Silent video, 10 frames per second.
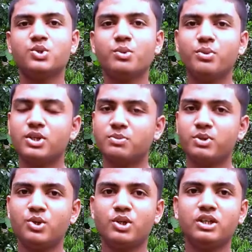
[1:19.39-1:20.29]
সো ভিউয়ার্স
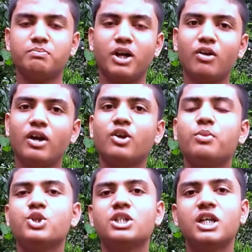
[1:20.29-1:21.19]
ভিডিওটি ভালো লাগলে
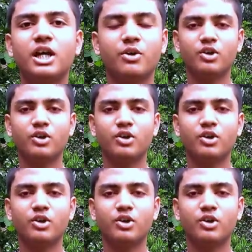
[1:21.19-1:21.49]
অবশ্যই একটা লাইক